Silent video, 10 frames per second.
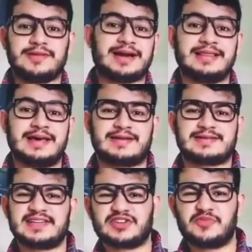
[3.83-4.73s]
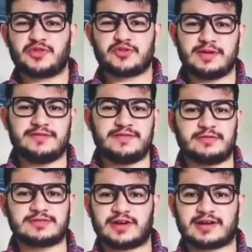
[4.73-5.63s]
Olá galera, sejam muito
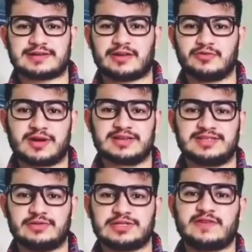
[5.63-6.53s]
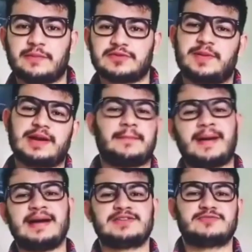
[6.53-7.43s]
bem-vindos ao canal Lucas News e vamos para
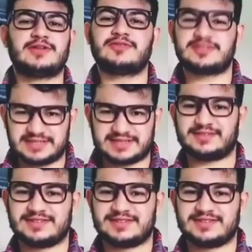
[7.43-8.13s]
mais uma notícia do